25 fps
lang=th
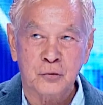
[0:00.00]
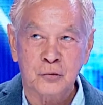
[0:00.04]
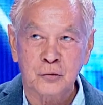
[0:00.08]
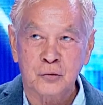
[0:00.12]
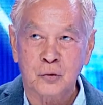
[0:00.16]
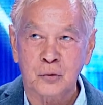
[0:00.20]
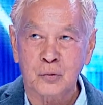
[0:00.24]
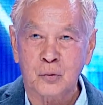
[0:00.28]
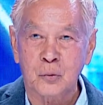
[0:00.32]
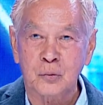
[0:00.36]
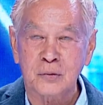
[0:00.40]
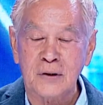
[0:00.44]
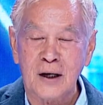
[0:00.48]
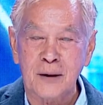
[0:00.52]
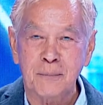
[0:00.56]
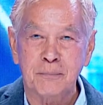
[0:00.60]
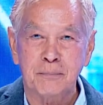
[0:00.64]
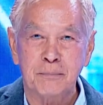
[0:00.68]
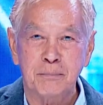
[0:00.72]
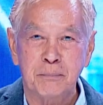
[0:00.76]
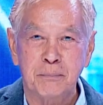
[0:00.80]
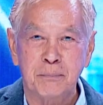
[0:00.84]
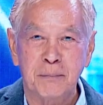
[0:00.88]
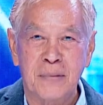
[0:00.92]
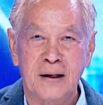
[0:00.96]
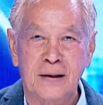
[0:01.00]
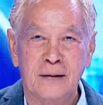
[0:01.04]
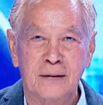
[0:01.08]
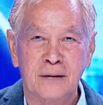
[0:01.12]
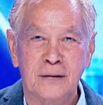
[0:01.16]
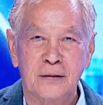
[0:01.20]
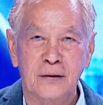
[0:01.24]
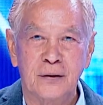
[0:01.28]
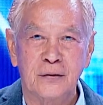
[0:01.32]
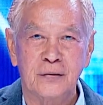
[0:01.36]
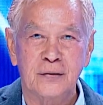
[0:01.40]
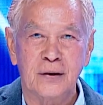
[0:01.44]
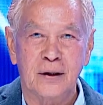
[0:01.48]
ทุกทุกท่านเป็น
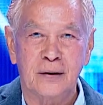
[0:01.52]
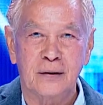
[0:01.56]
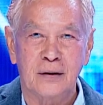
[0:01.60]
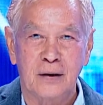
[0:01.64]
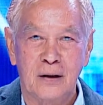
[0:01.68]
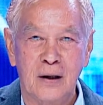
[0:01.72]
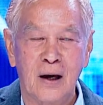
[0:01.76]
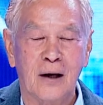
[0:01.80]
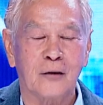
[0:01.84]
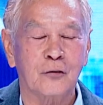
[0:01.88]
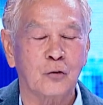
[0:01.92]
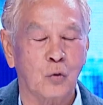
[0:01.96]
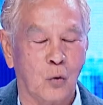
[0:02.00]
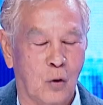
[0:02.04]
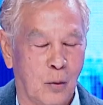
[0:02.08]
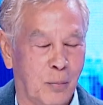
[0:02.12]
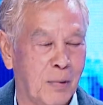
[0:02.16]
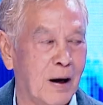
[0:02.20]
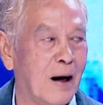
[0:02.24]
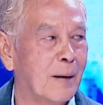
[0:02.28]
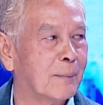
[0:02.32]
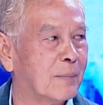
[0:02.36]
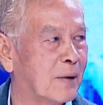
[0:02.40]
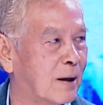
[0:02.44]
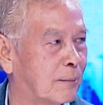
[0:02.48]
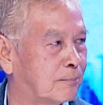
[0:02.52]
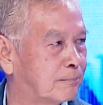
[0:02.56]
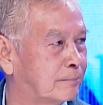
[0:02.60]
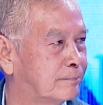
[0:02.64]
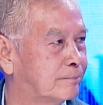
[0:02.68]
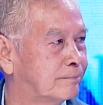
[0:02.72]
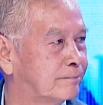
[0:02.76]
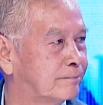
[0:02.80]
เศรษฐีแห่งสุขภาพครับ